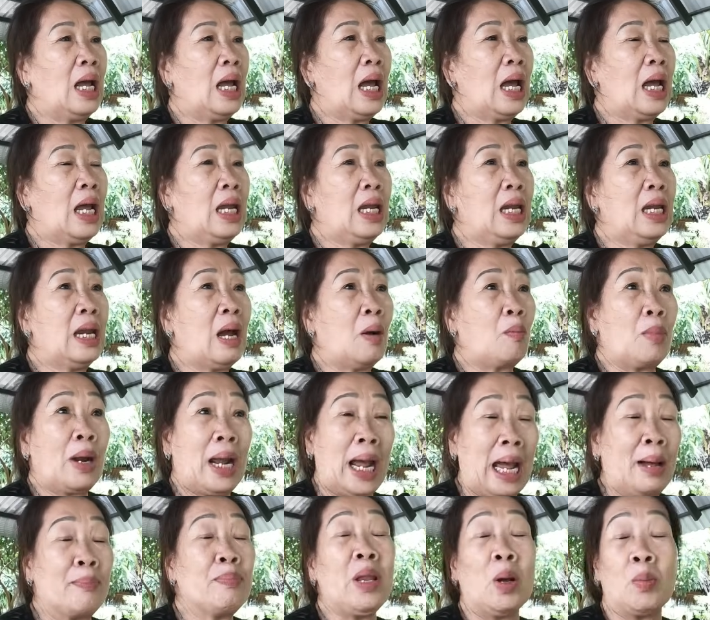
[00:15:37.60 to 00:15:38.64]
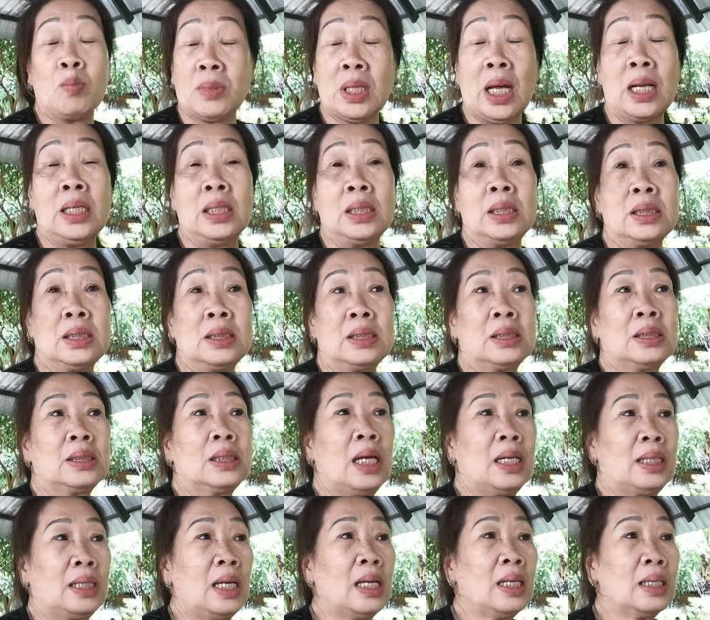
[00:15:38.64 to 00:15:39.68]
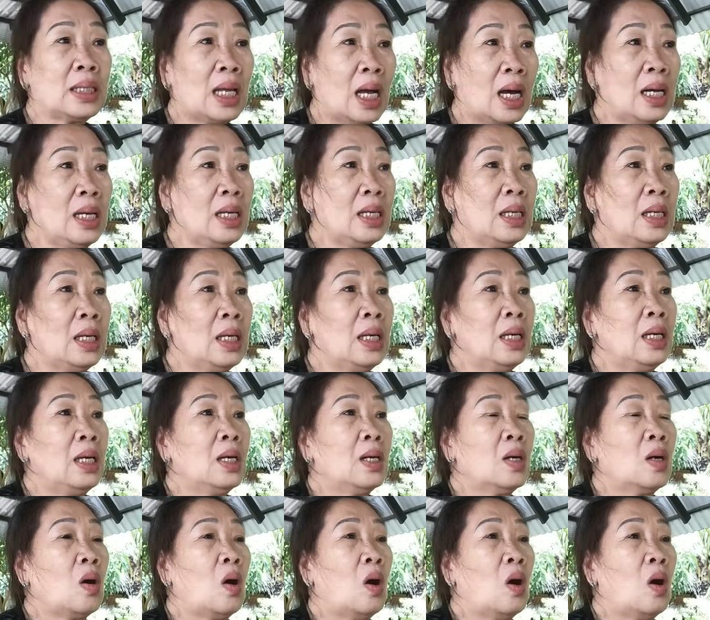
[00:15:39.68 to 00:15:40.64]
ai đồng cảm đồng tình thì à. tiến tới dạ.